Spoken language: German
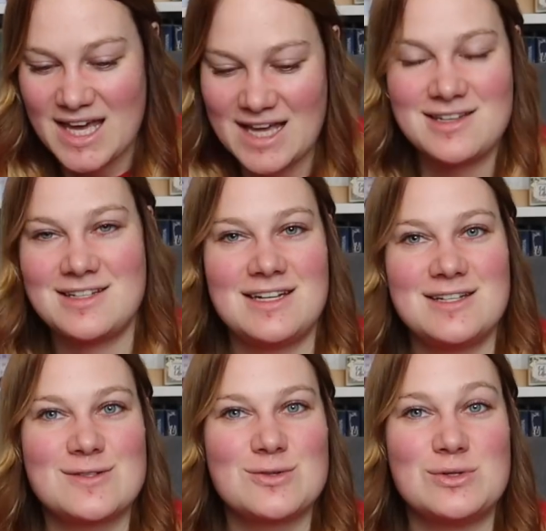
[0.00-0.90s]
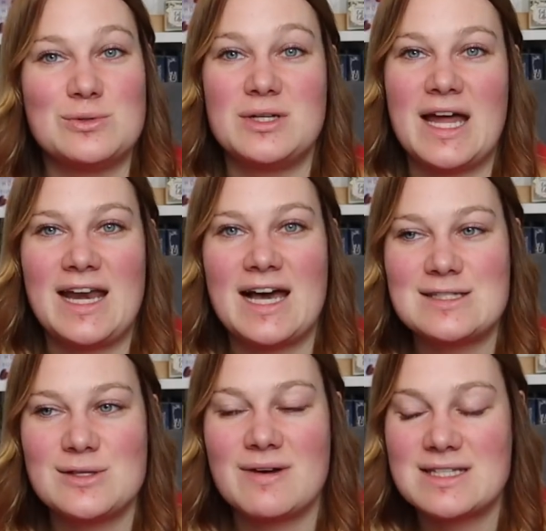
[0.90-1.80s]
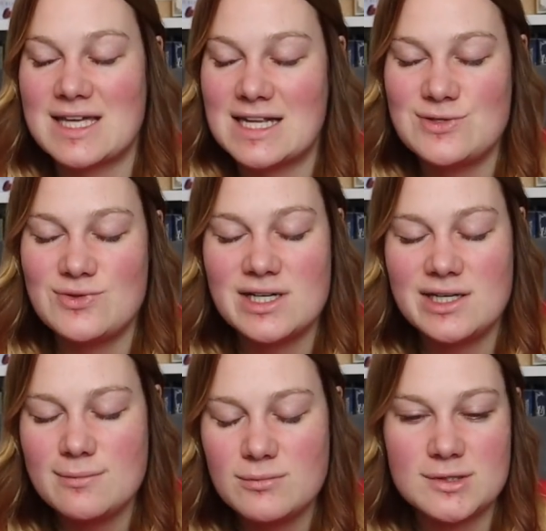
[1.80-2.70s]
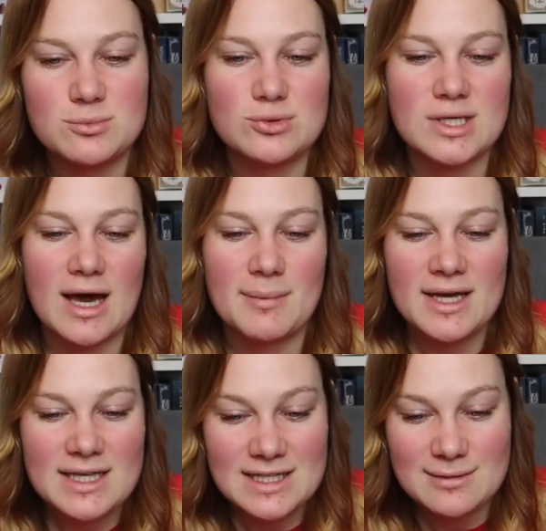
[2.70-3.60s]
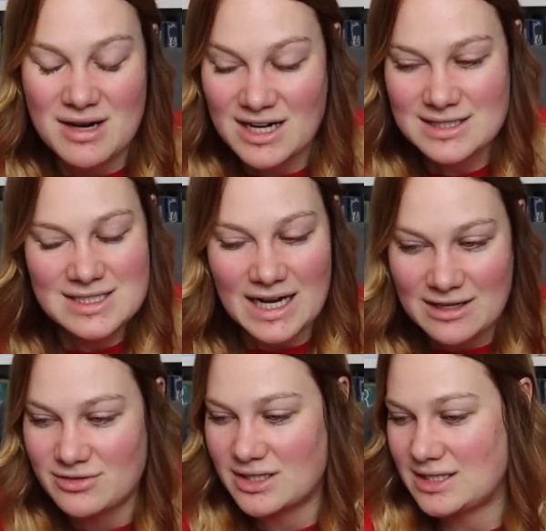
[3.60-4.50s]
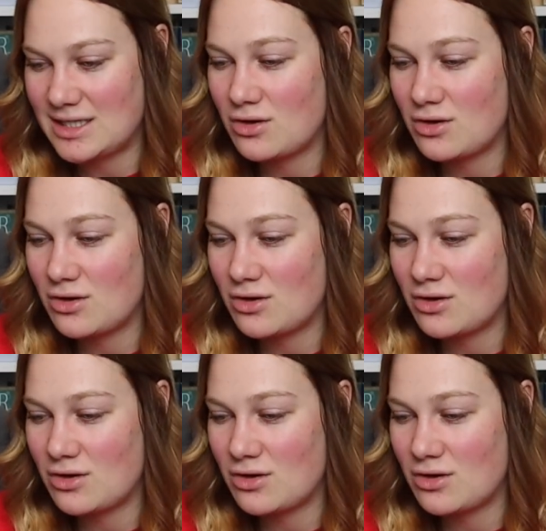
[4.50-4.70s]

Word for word: Ende der Diskussion. Nein, also ich weiß, ganz viele lieben die Bücher, aber ich mag die einfach nicht.